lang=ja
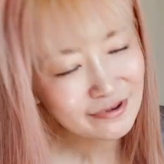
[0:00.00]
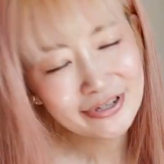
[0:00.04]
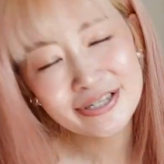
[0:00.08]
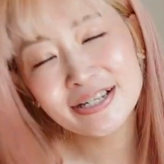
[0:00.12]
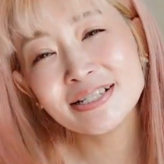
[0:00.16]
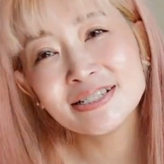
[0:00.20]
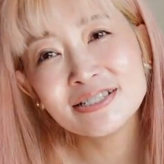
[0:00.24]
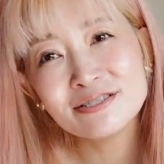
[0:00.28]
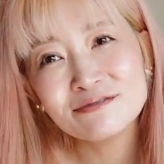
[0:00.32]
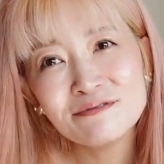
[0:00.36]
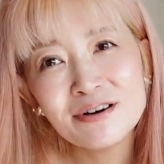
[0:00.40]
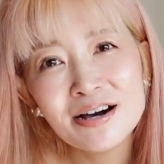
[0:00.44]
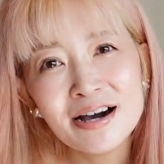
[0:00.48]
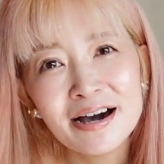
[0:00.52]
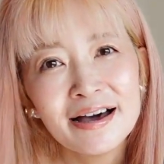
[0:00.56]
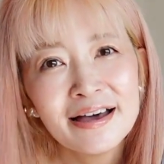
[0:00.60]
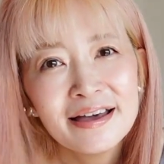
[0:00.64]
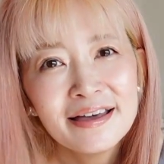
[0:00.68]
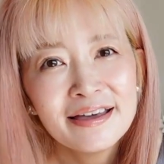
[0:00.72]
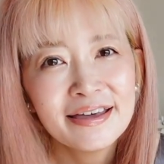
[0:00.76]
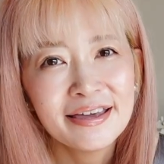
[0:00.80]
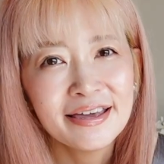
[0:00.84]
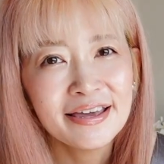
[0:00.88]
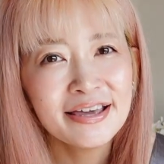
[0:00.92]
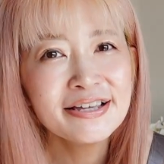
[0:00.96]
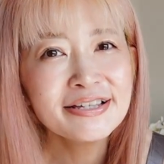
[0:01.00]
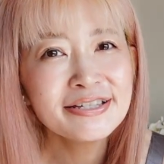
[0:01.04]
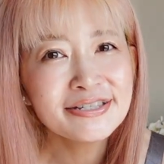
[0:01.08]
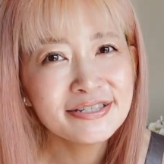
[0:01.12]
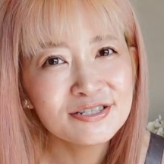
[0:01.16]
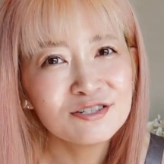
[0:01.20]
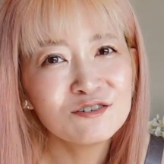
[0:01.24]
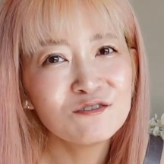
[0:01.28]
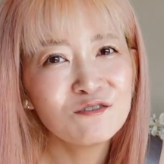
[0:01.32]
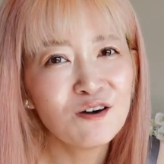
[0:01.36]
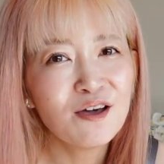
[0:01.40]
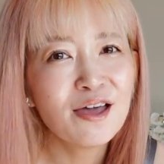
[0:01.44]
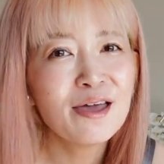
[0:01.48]
私は S
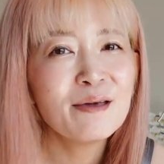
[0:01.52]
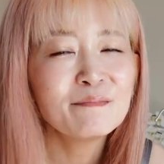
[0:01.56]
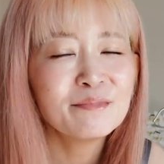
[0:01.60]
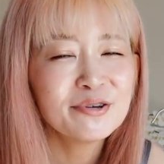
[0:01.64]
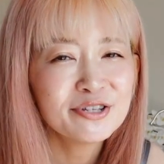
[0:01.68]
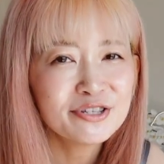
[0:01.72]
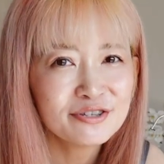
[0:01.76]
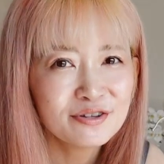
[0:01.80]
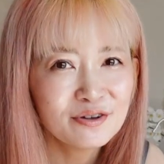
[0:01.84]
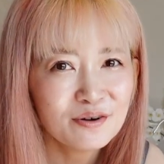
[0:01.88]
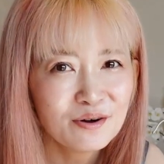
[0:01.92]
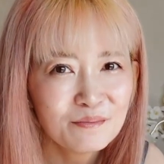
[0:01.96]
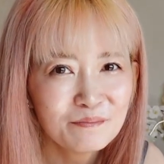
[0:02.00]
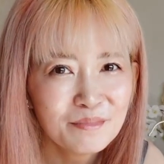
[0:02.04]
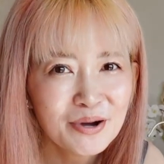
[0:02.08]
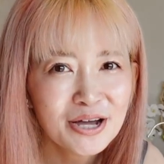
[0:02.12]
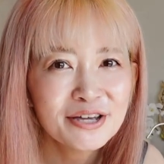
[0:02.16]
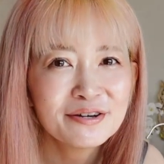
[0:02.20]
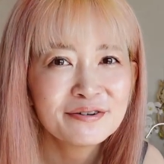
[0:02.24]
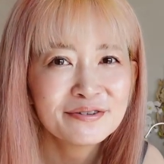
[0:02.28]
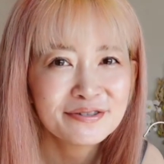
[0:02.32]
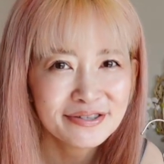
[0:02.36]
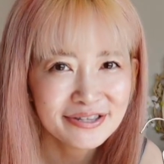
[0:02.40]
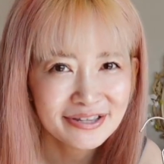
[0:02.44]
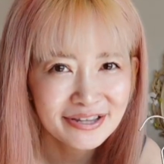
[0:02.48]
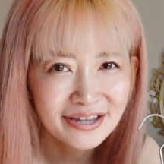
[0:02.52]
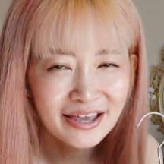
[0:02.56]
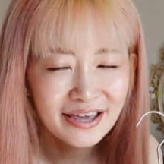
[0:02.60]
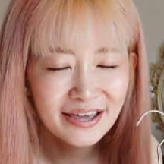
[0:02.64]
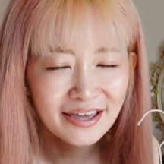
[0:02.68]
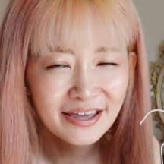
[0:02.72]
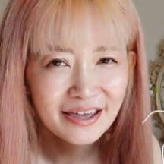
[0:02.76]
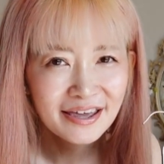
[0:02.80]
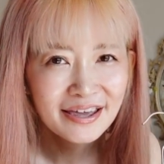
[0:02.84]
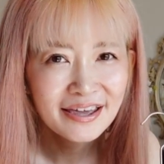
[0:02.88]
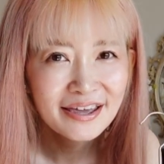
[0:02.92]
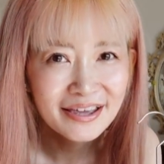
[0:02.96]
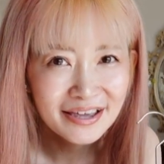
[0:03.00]
と M と迷っ
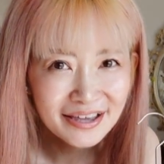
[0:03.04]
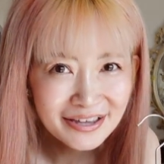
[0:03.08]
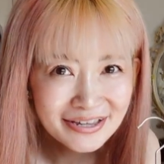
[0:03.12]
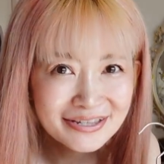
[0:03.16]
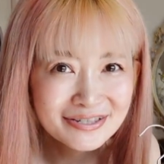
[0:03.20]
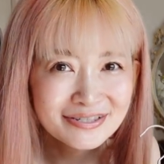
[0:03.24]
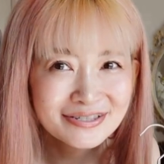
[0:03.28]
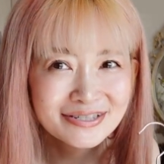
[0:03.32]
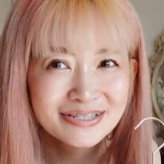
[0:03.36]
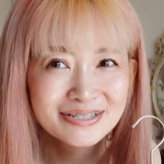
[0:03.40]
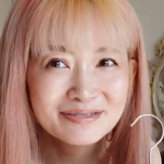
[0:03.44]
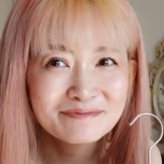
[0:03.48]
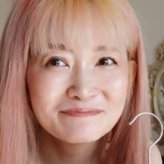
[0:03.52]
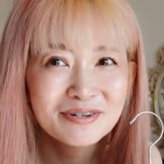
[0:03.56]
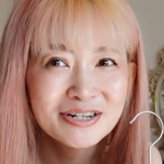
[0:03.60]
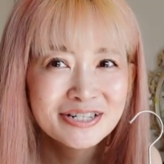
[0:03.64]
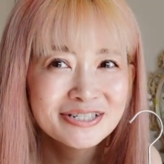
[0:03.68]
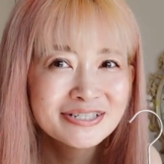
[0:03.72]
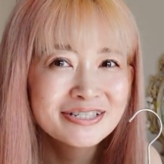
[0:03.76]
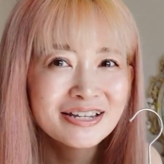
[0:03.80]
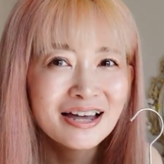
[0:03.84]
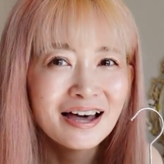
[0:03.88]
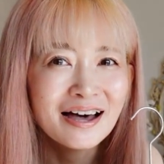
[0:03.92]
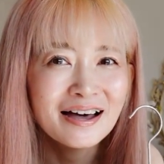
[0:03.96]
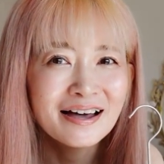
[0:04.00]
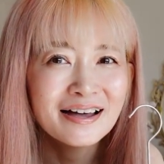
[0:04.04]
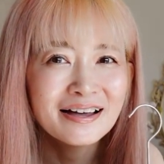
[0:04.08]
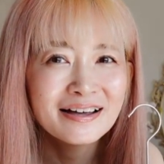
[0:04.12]
て S にしました。